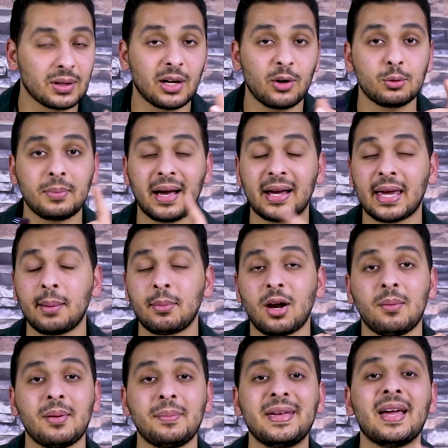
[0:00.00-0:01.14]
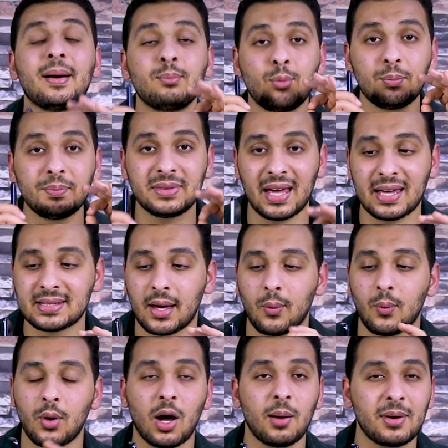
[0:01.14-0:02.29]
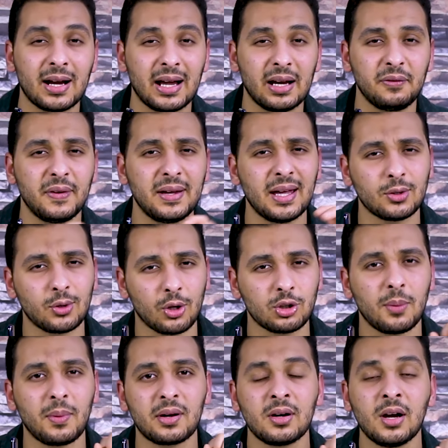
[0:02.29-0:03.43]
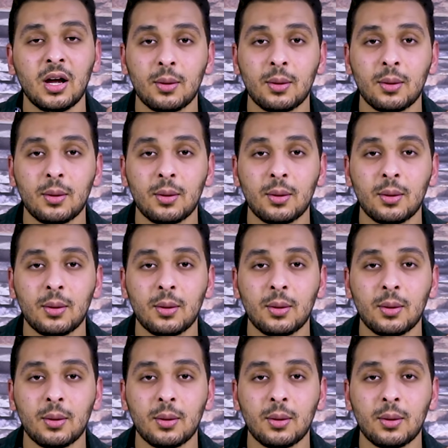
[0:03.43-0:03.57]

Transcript: وتاخد معاك كاميرا اماميه ممتازه وكاميرا خلفيه تعتبر